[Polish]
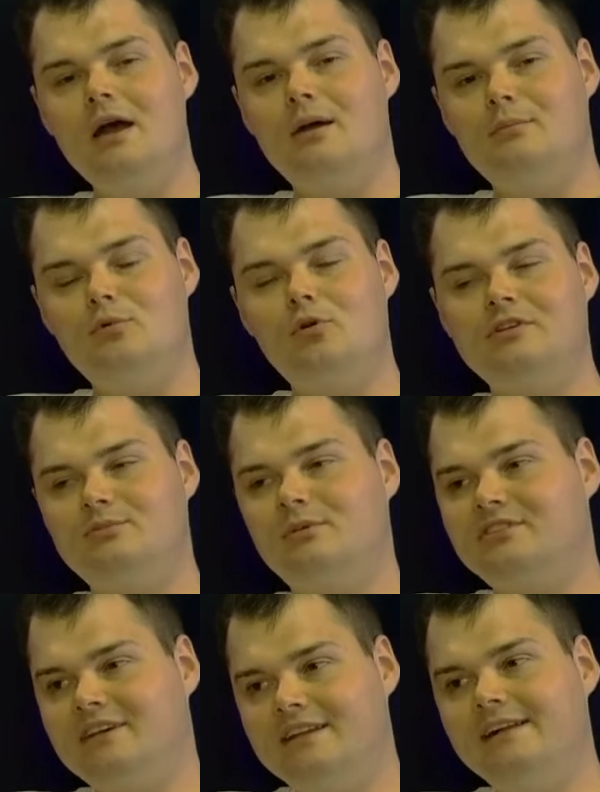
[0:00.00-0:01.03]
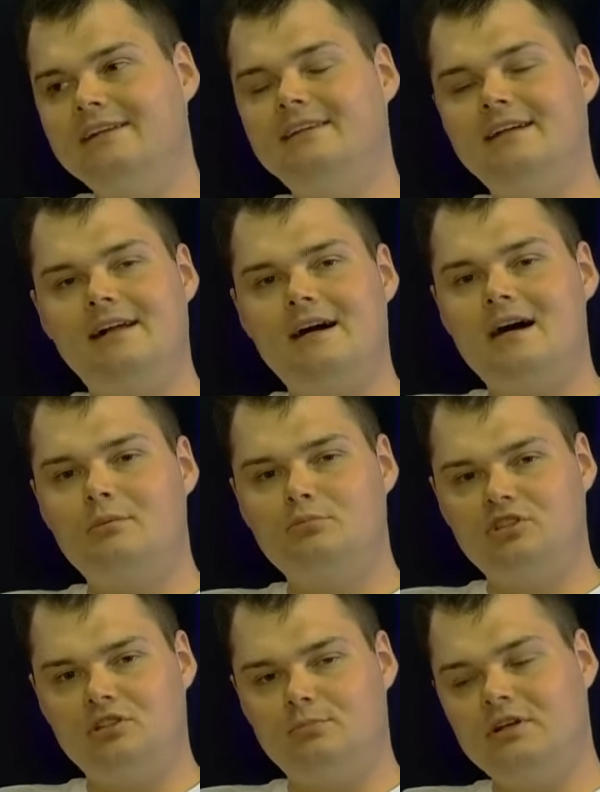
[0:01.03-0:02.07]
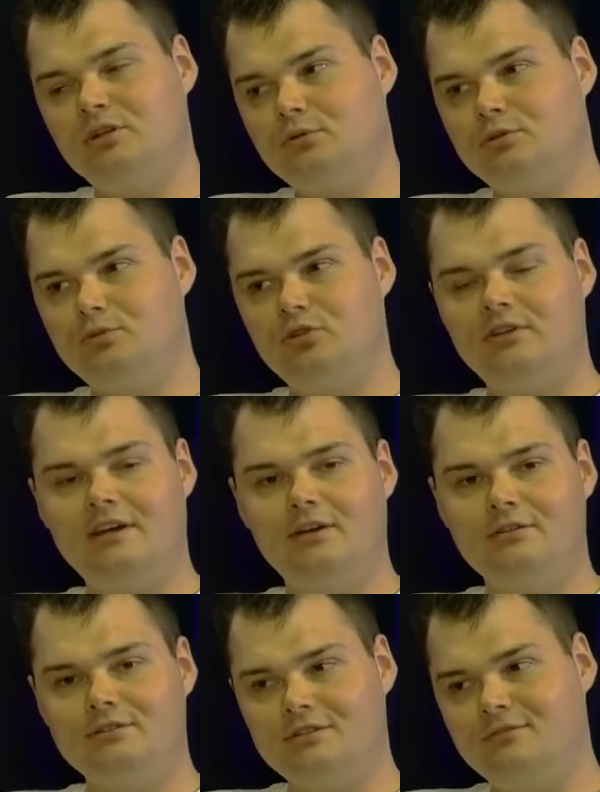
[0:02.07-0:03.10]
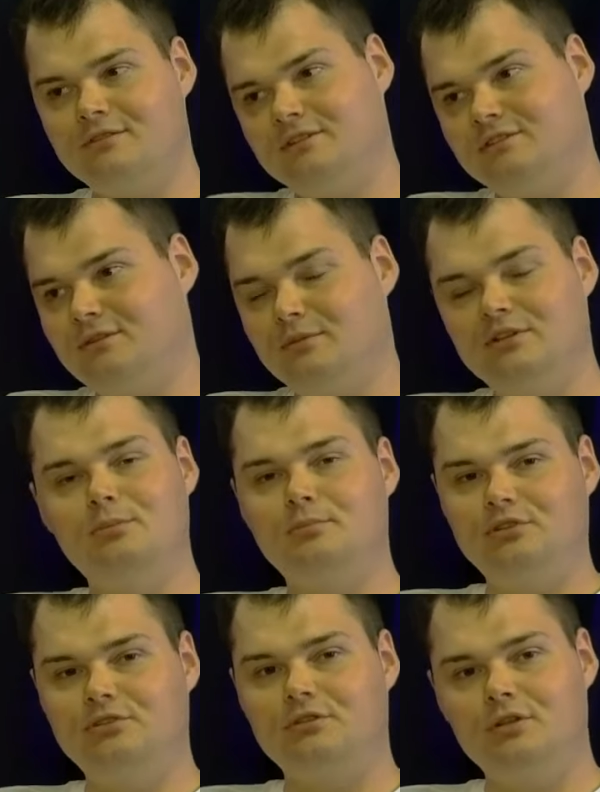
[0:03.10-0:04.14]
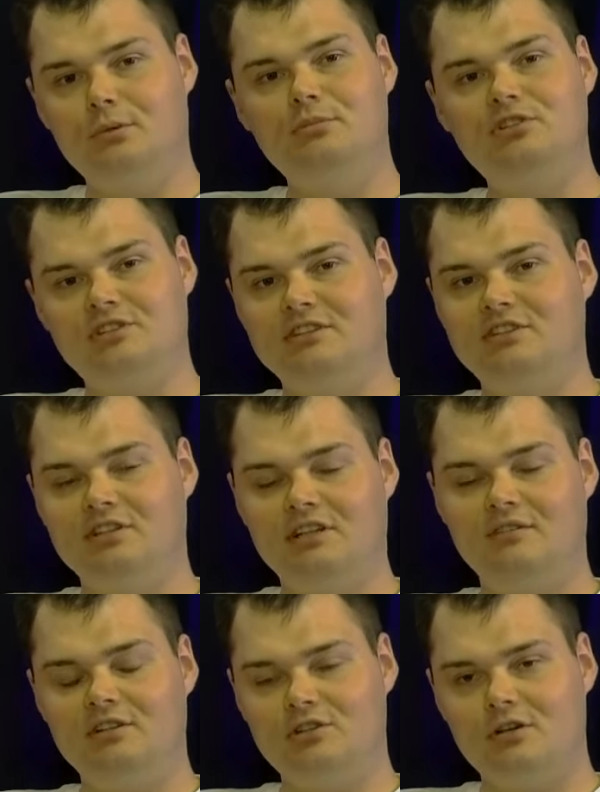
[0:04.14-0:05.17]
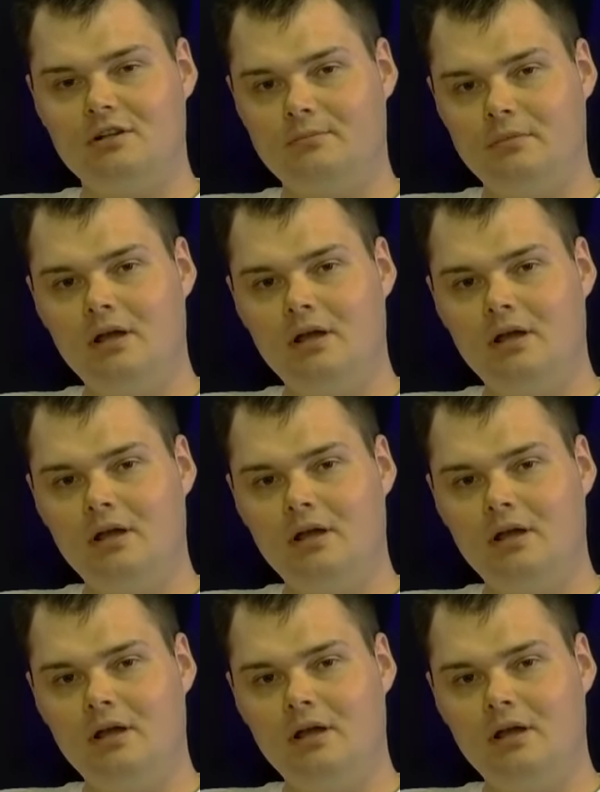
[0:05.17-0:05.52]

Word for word: była zmazana litera A przez panią sprzątającą, więc sobie dopis, dopiszę dzisiaj wieczorem.